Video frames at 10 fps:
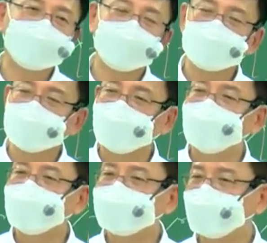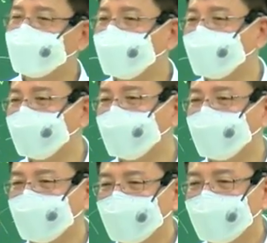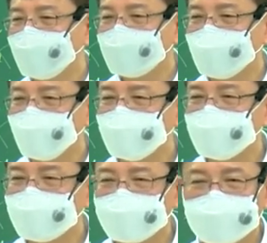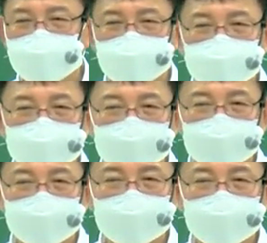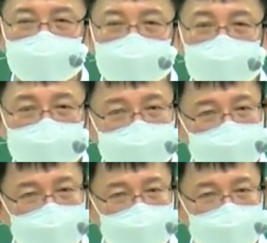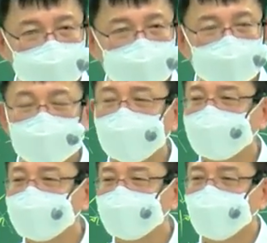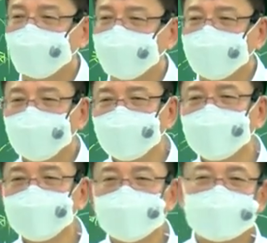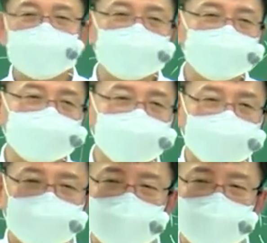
뭐 달라 달라가 나온다는 얘기예요. 아시겠어요? 그 다음에 뭐 뭐 되지 않고,